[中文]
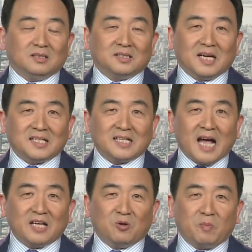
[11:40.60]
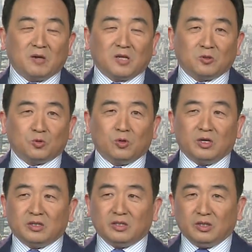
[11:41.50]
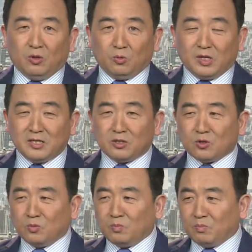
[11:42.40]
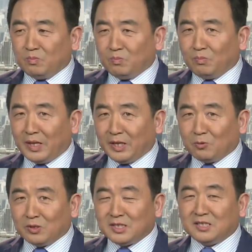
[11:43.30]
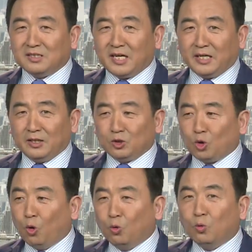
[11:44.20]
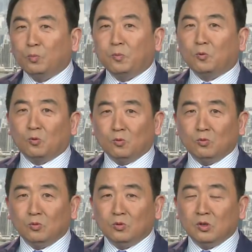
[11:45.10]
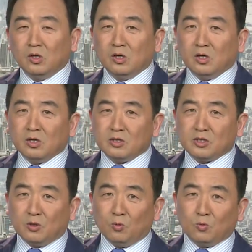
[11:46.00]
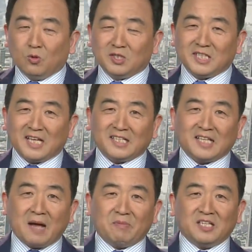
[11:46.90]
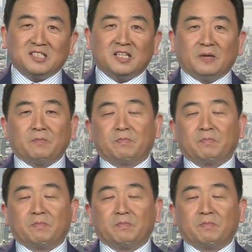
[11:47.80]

加拿大有报道说，有人从美国境内徒步走过加拿大边界，